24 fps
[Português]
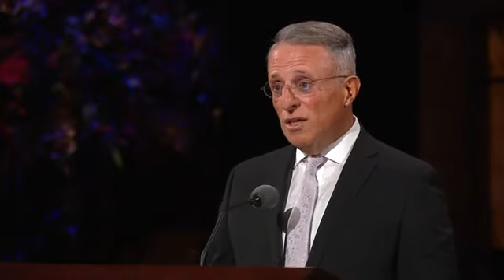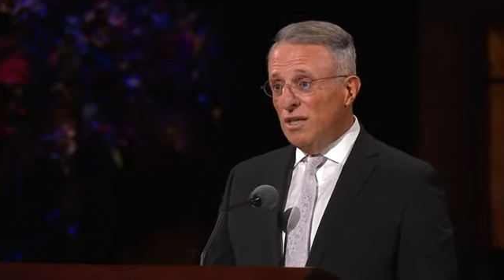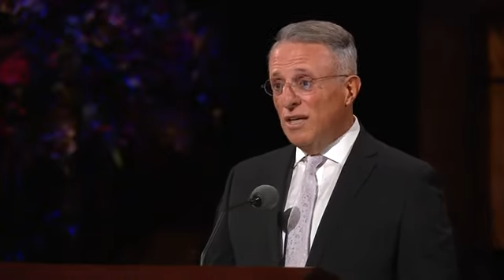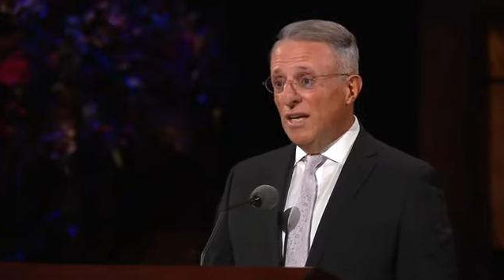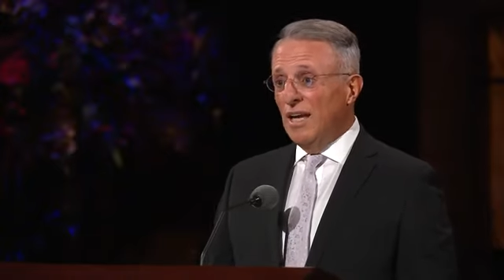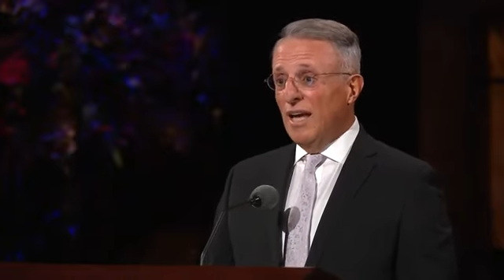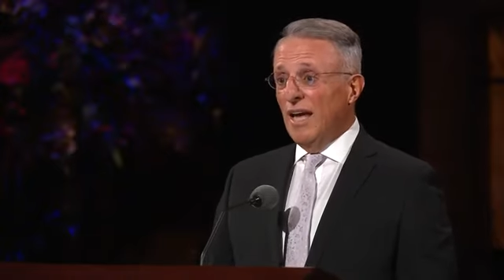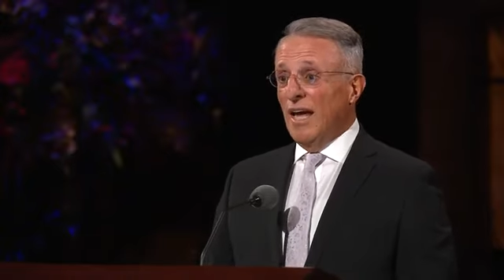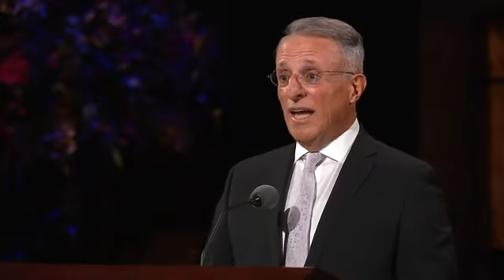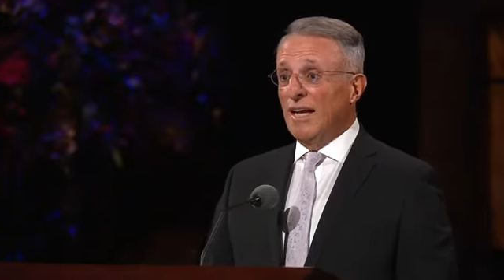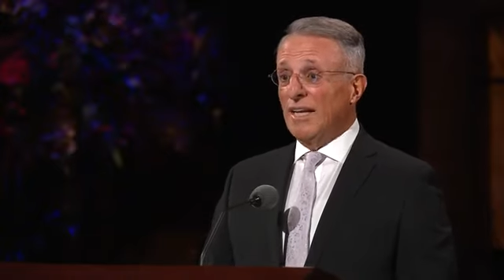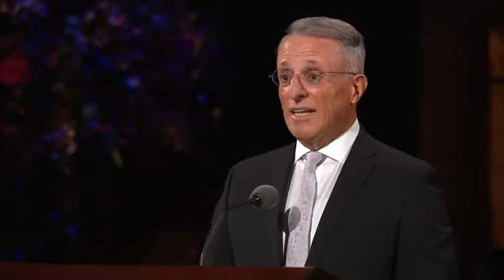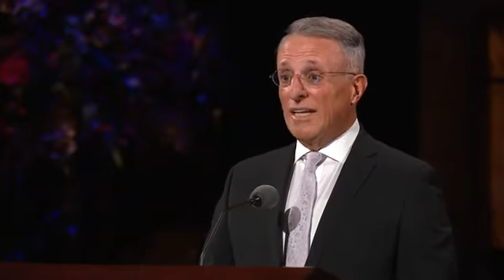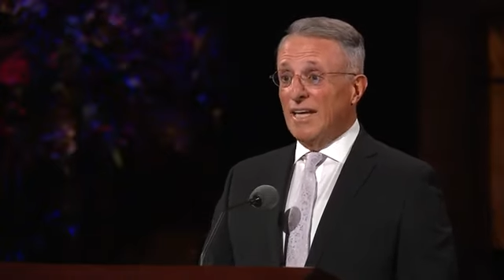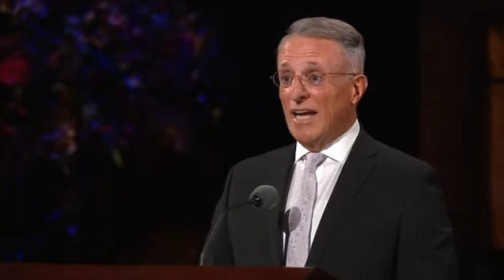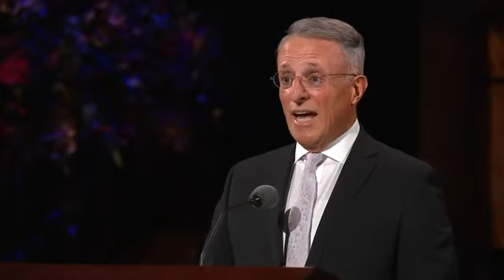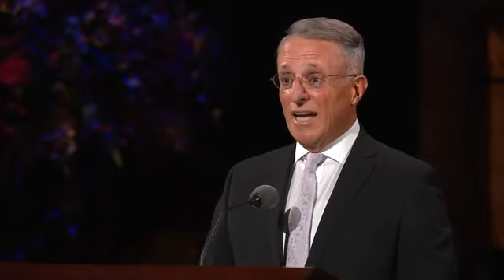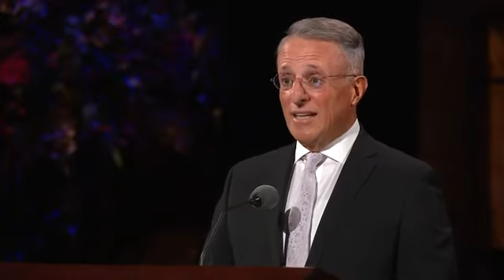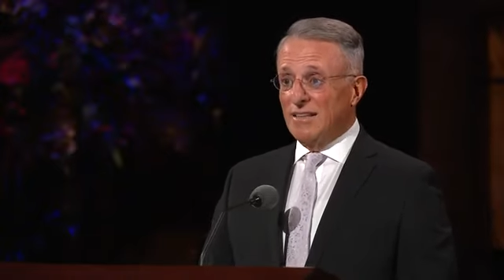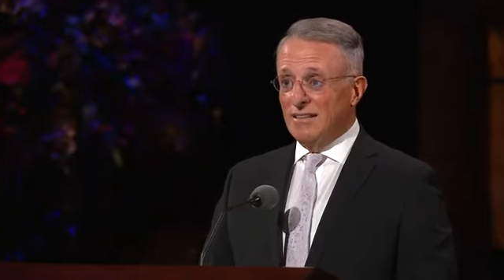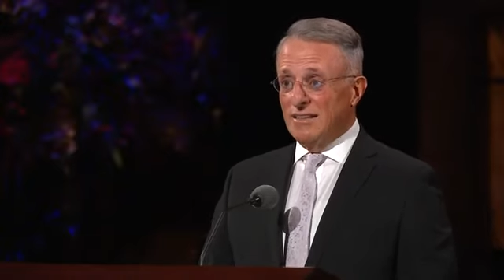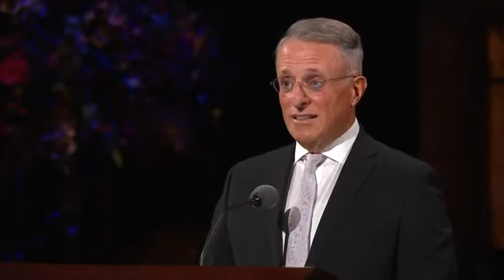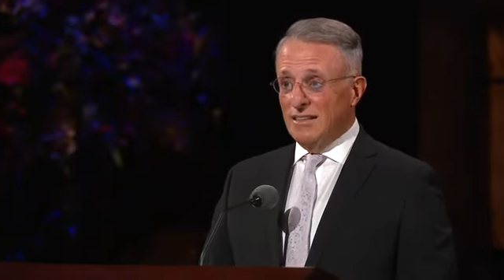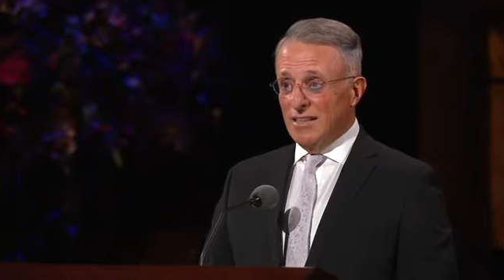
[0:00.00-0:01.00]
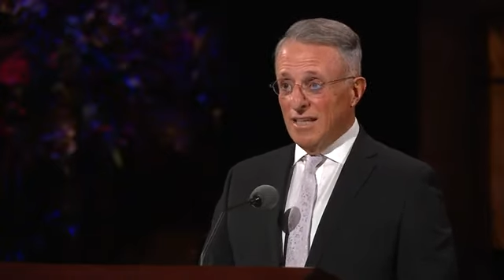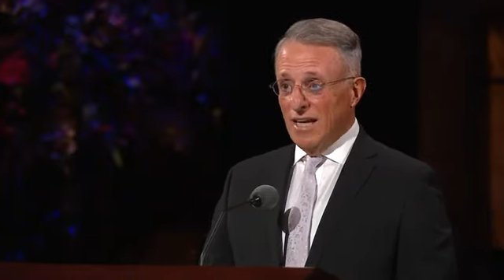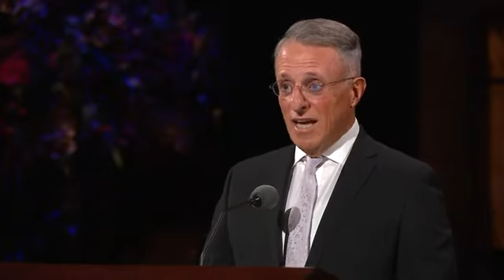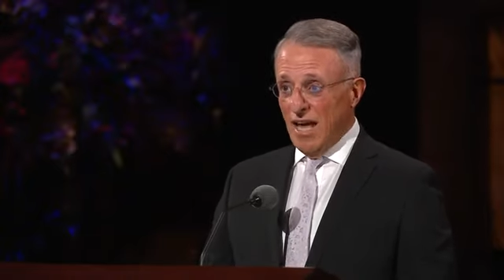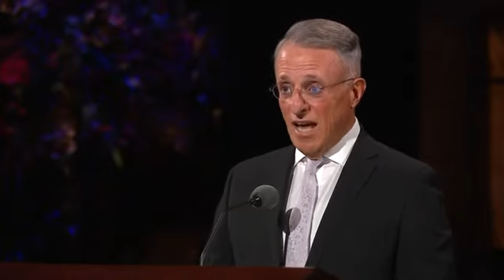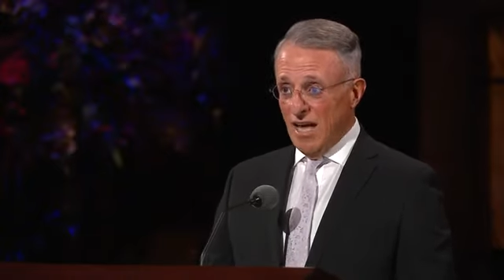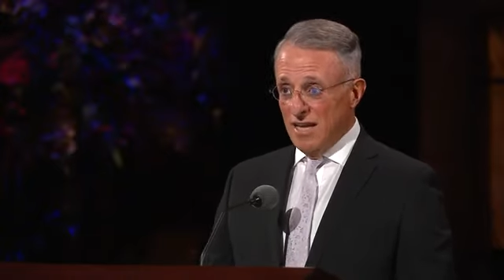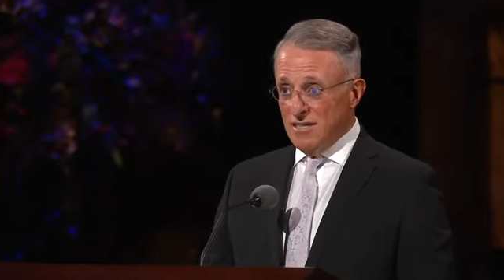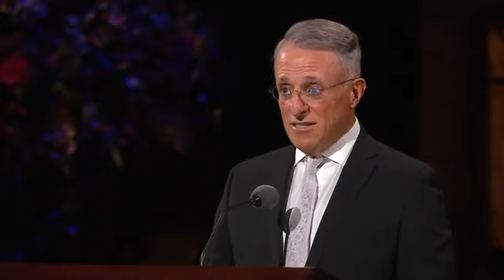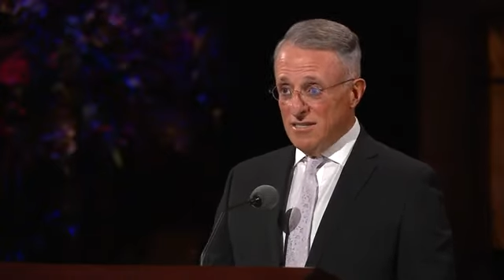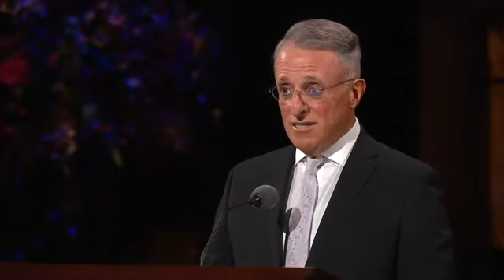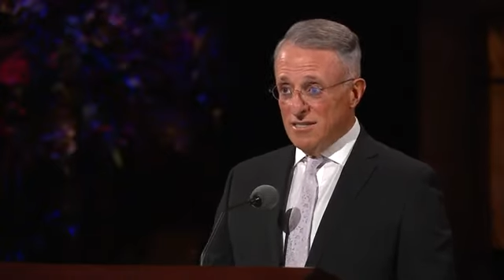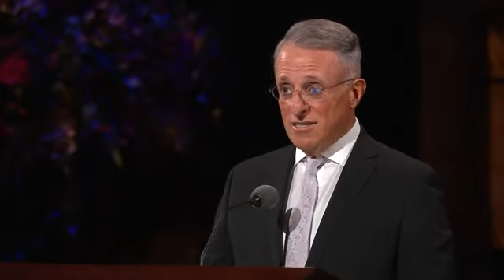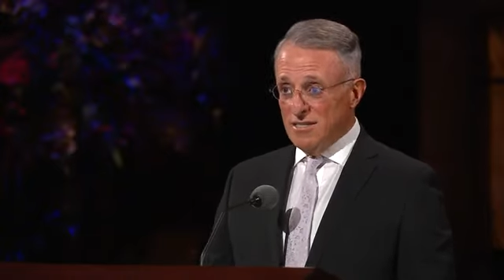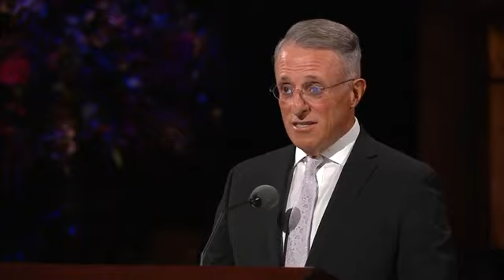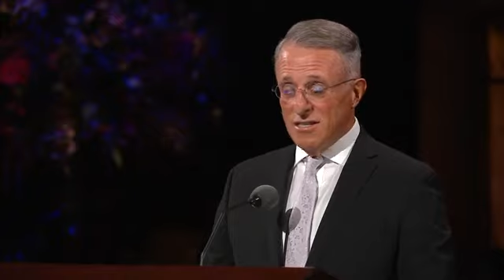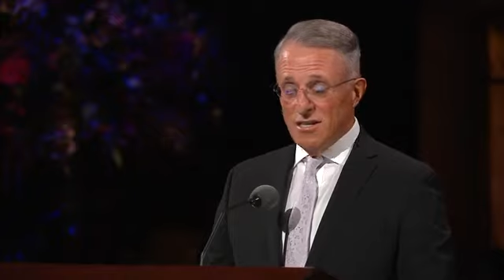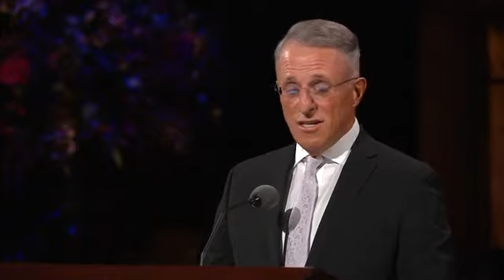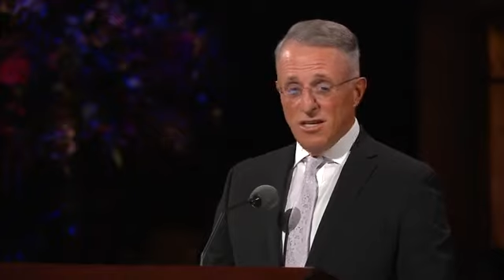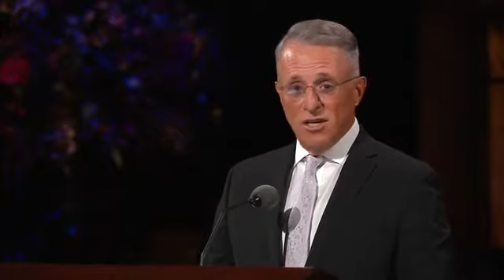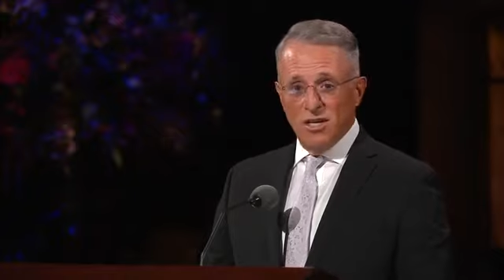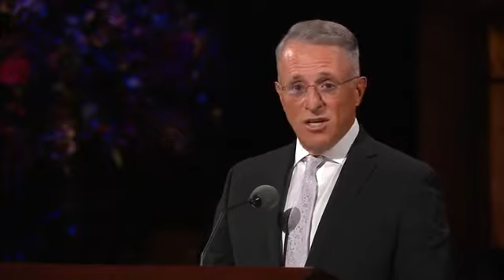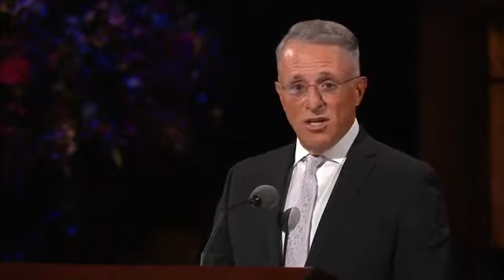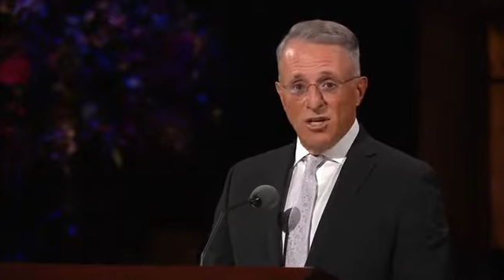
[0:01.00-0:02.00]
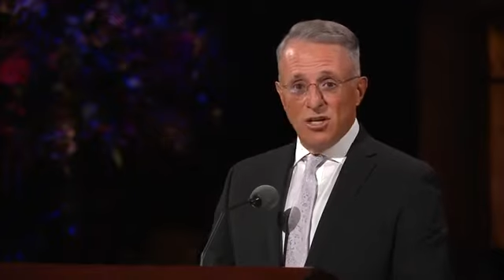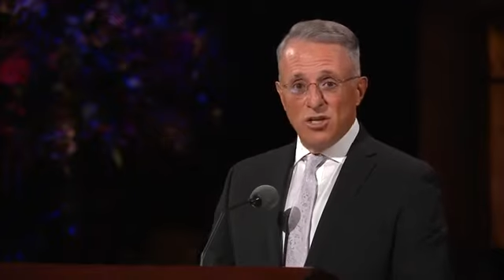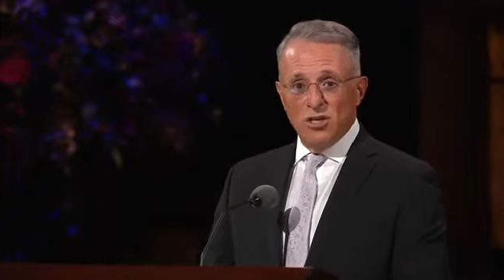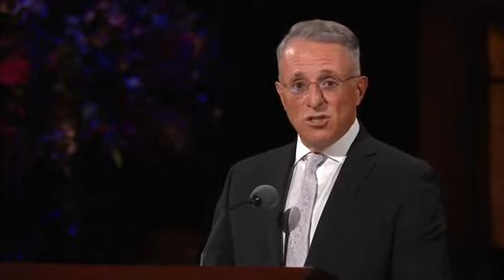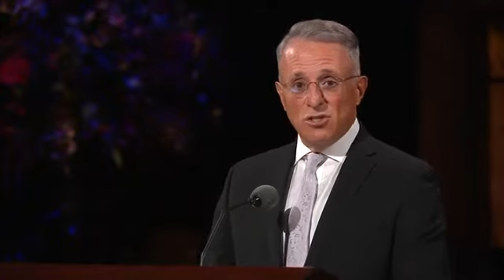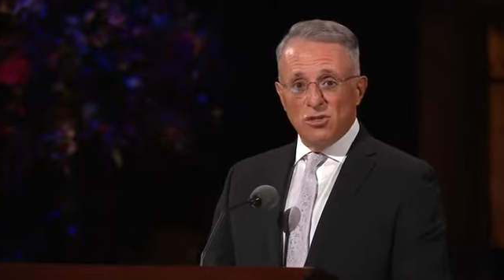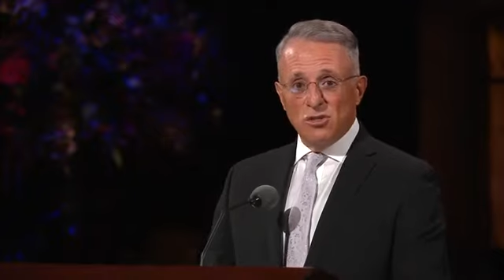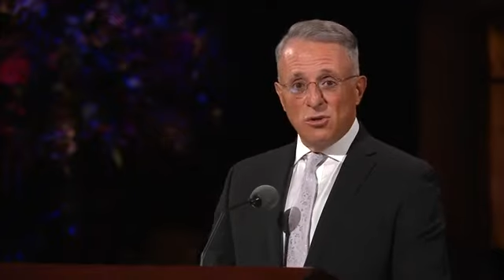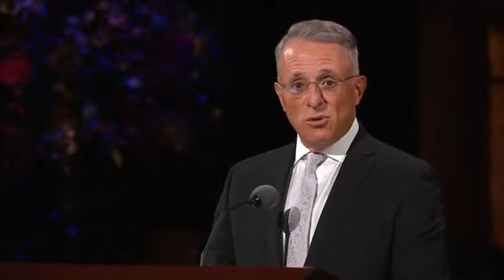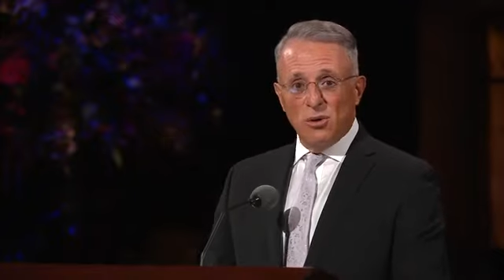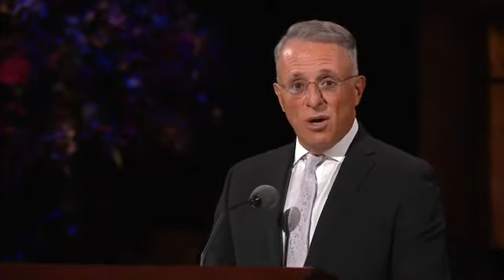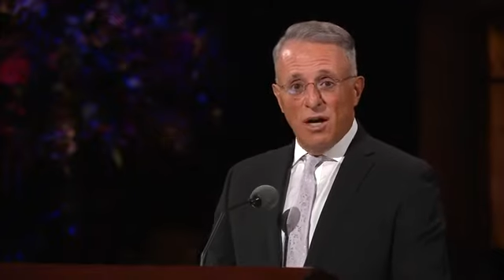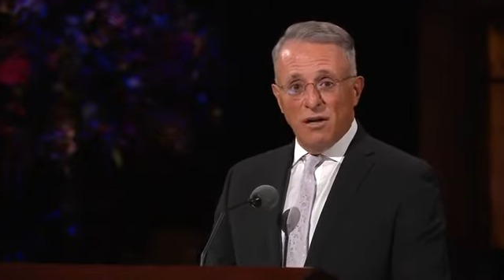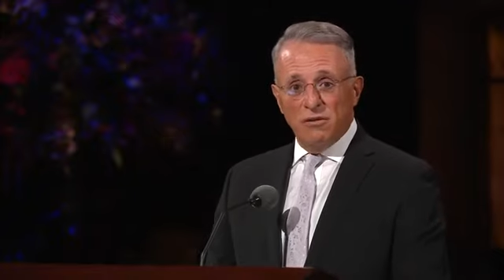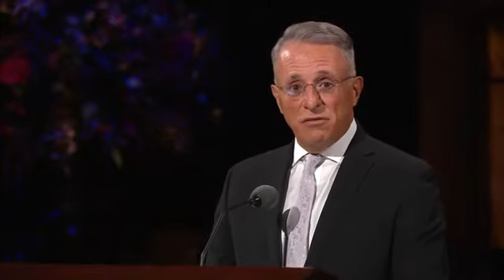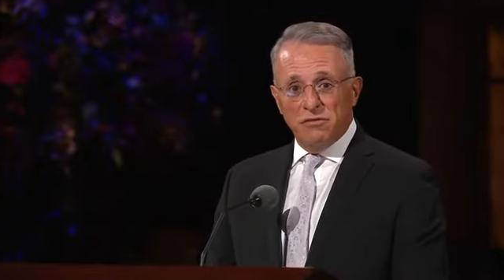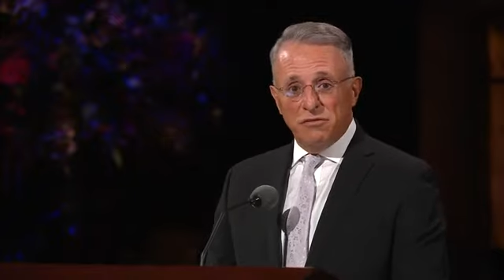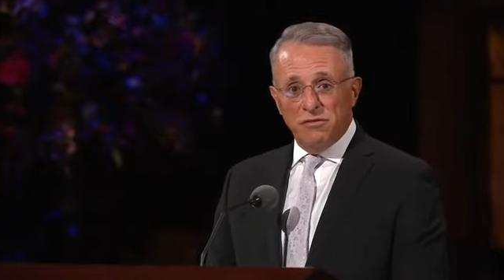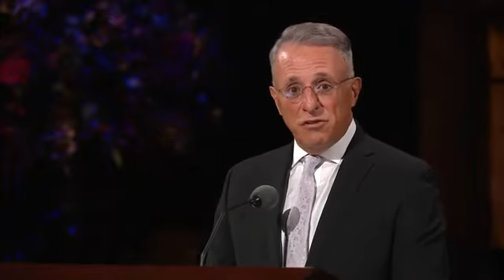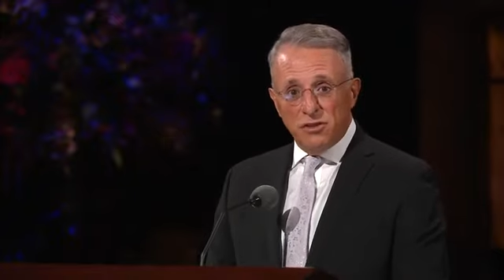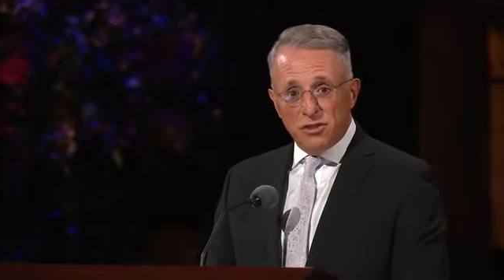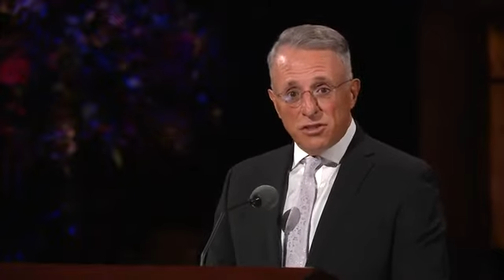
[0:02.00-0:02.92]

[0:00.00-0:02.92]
e eis que chegaram os anjos e o serviram.